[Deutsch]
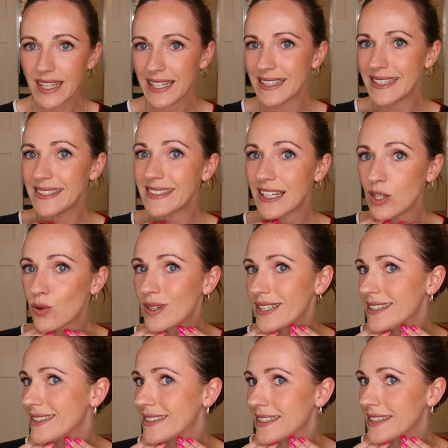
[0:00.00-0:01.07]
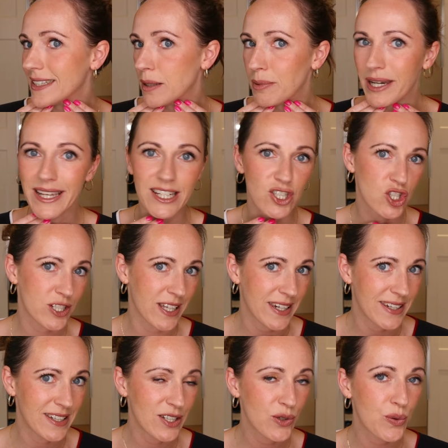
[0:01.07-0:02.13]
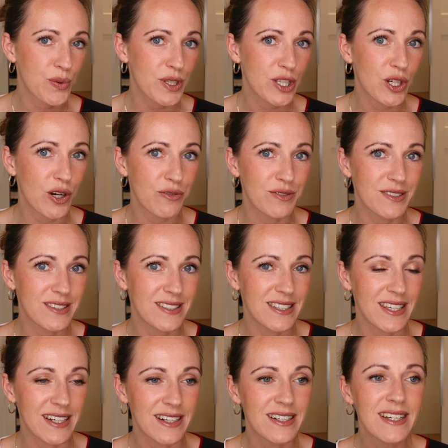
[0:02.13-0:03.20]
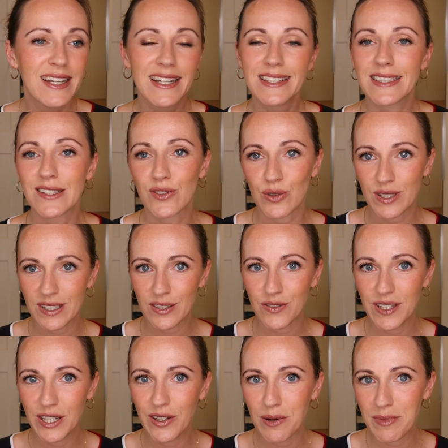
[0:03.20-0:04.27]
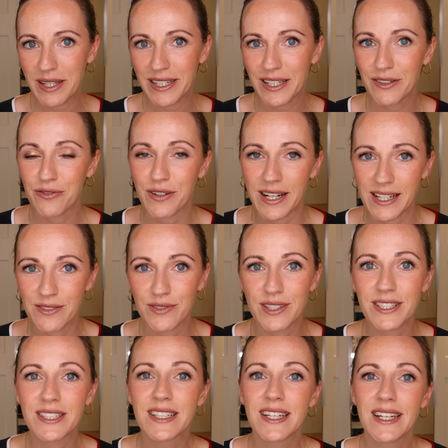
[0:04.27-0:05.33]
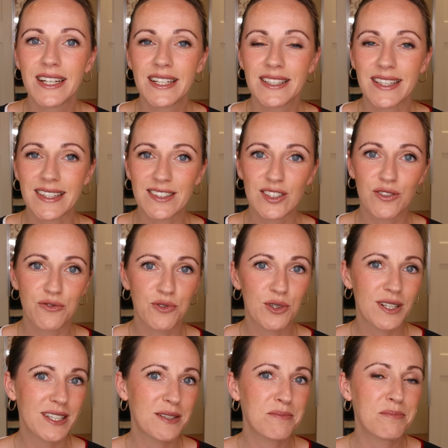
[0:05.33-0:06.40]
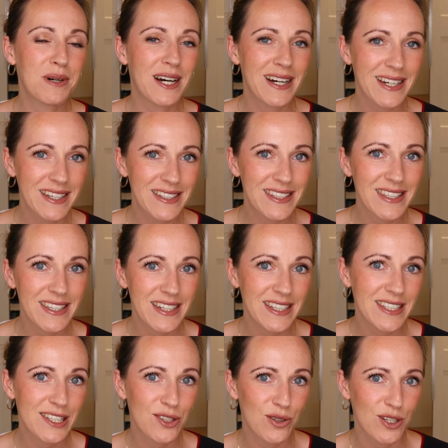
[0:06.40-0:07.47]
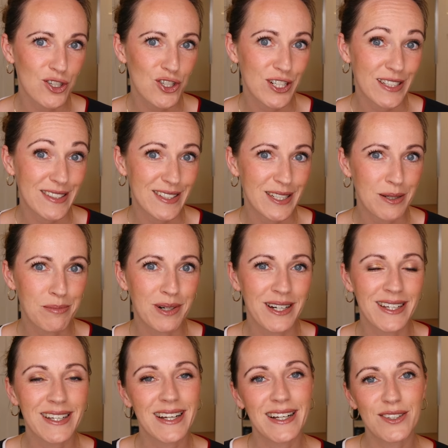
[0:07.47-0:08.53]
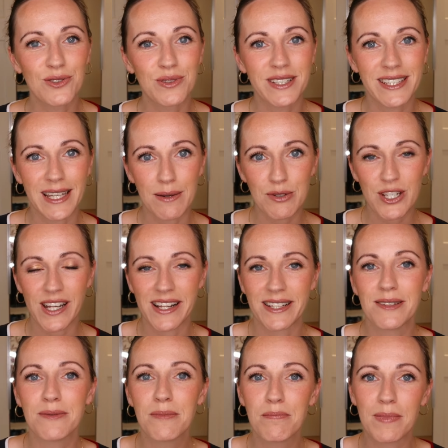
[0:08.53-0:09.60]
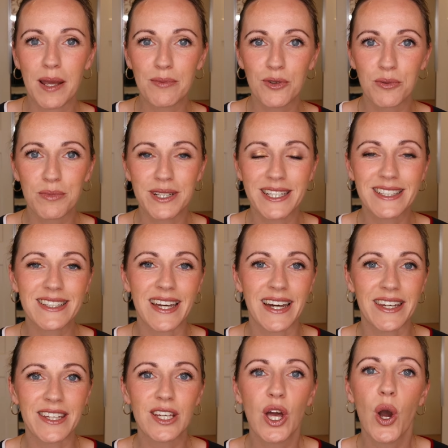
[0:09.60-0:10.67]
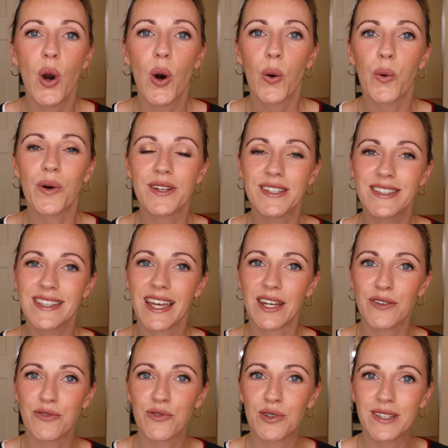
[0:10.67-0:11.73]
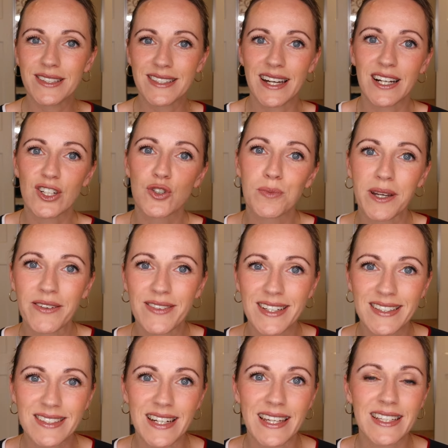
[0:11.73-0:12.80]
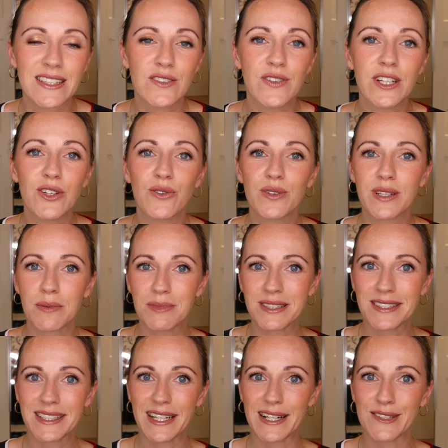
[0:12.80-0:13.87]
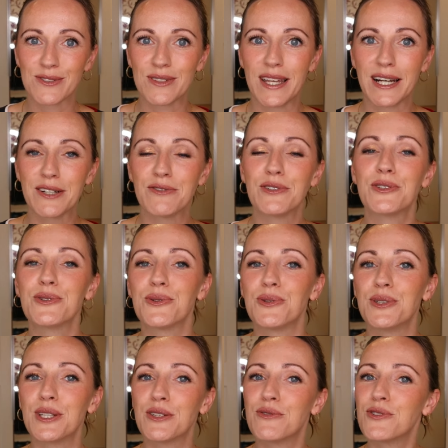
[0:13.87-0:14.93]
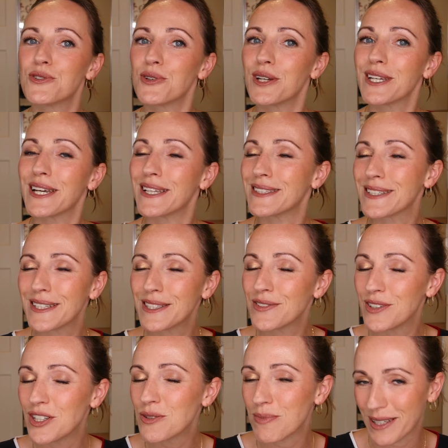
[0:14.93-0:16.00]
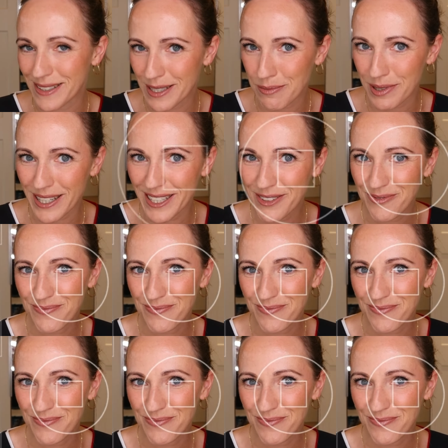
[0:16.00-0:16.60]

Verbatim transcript: Dieser Look ist dabei entstanden und ich hoffe sehr, dass euch das Video am Ende gefallen wird. Da sind wirklich ein paar richtig, richtig tolle Schätzchen dabei, also nicht abschalten, bleibt unbedingt dran. Und dann würde ich sagen, springen wir jetzt gleich ins Video, damit es nicht allzu lange wird und ich wünsche euch ganz, ganz viel Spaß dabei.